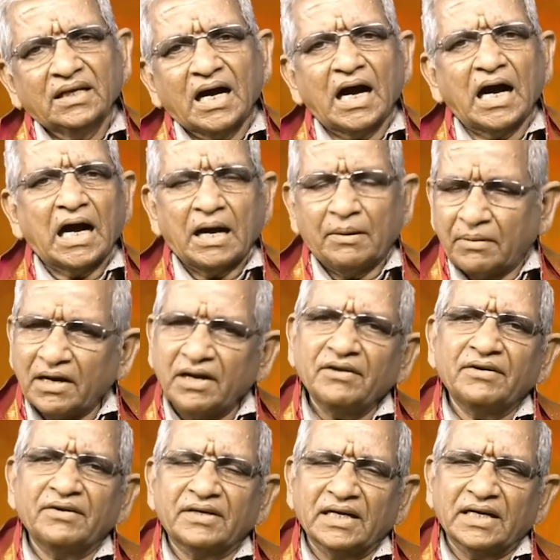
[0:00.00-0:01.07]
ఆ ఆభరణం
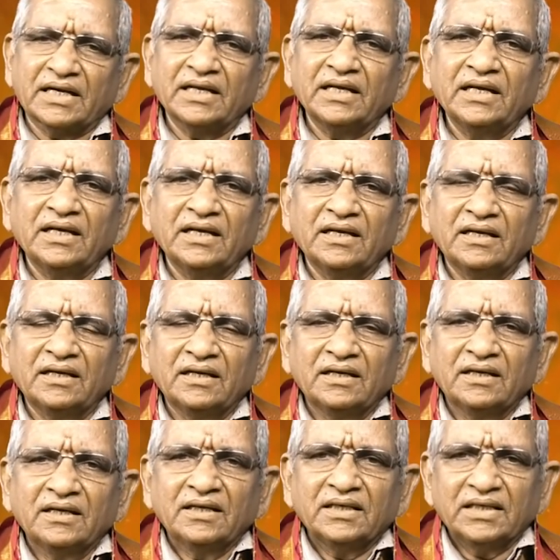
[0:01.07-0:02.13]
ఏమిటంటే
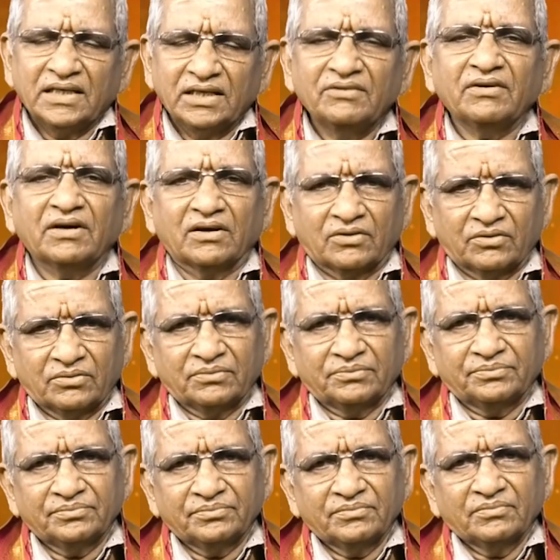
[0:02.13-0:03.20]
ఈ వారం
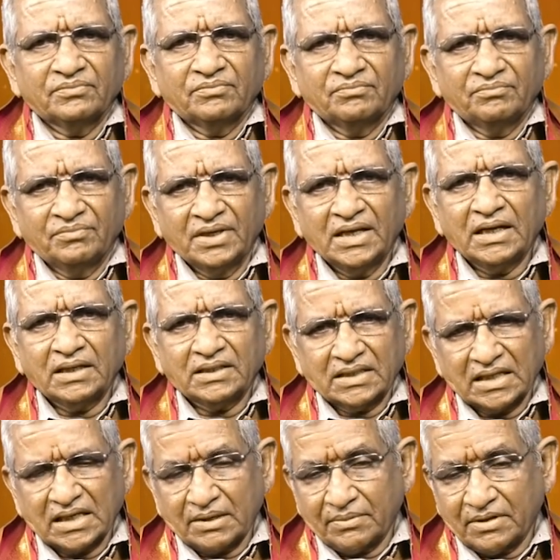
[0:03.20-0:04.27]
మీన
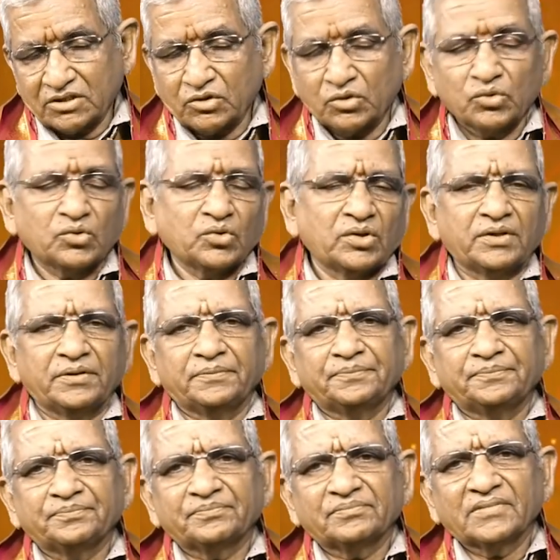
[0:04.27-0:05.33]
సంక్రమణ జరుగుతోంది
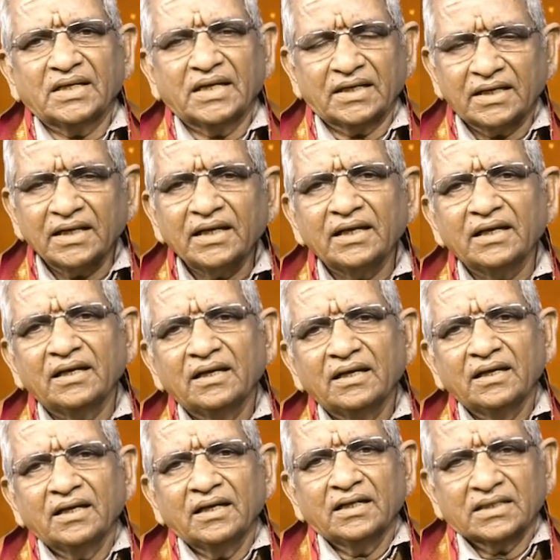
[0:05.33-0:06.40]
అంటే
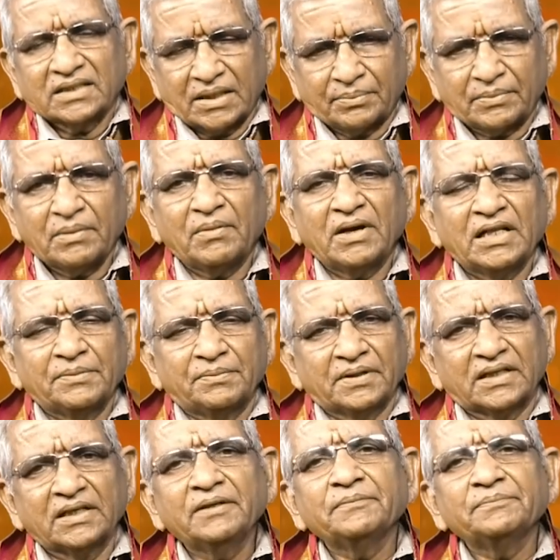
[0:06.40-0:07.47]

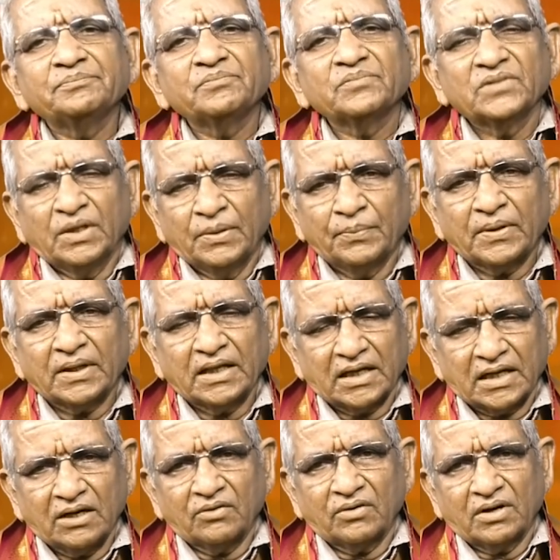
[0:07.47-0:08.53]
సప్తమాధిపతి
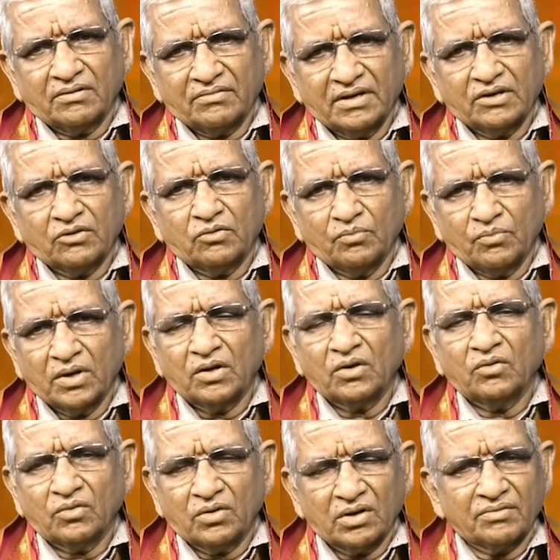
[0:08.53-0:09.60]
ఇప్పటిదాకా ఉన్నటువంటి
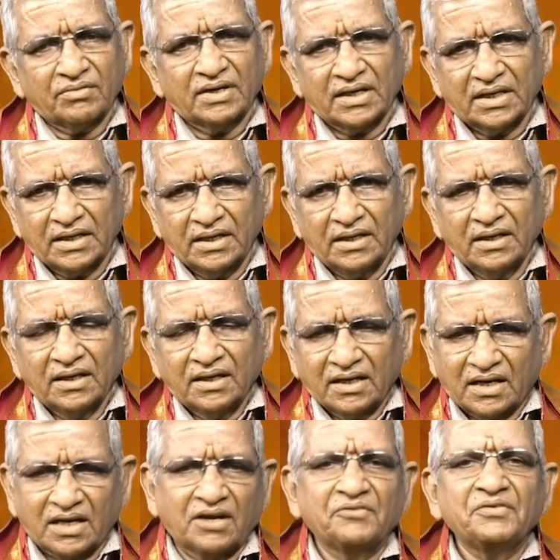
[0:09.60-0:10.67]
కుంభంలో ఉన్నటువంటి
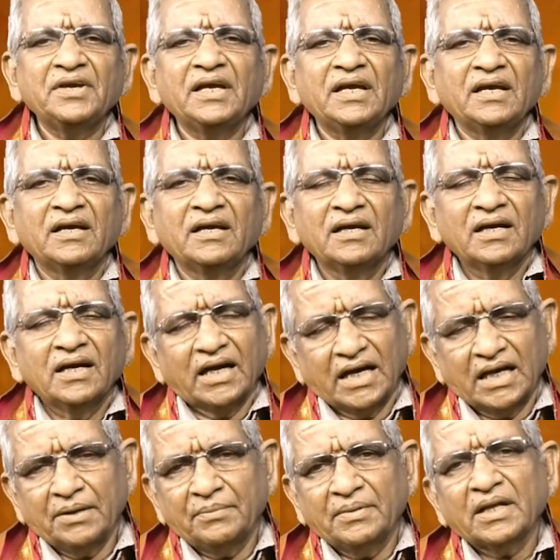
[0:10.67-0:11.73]
రవి
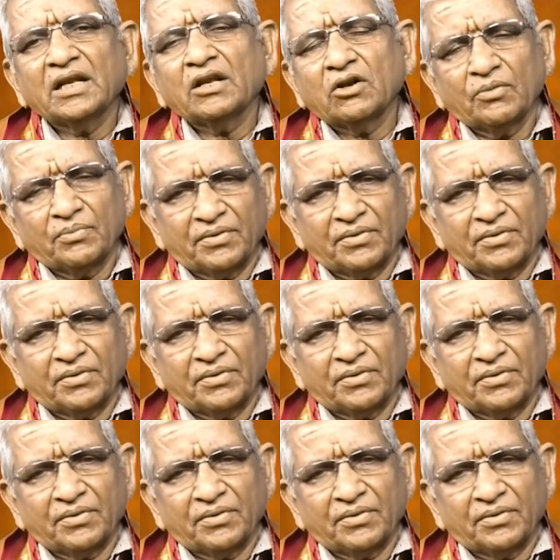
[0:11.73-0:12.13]
ఆయన మీనంలో